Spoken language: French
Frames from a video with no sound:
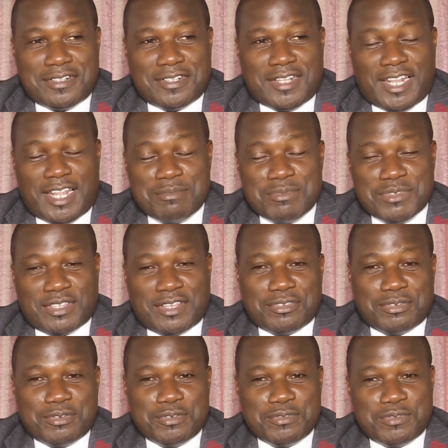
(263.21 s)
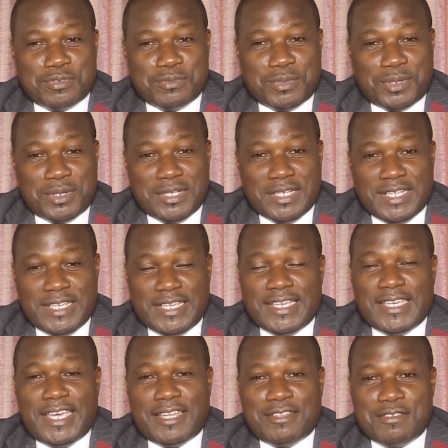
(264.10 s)
l'administration du football
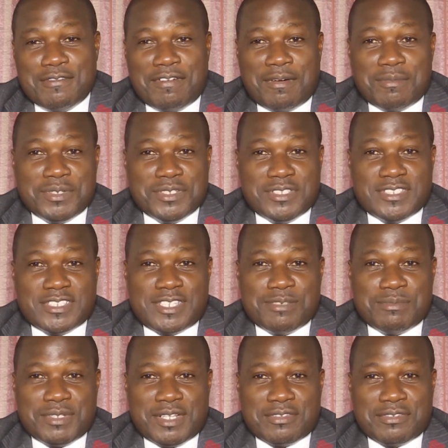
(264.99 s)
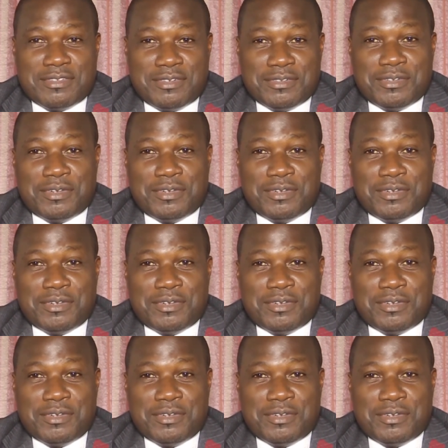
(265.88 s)
est une forme de discrimination.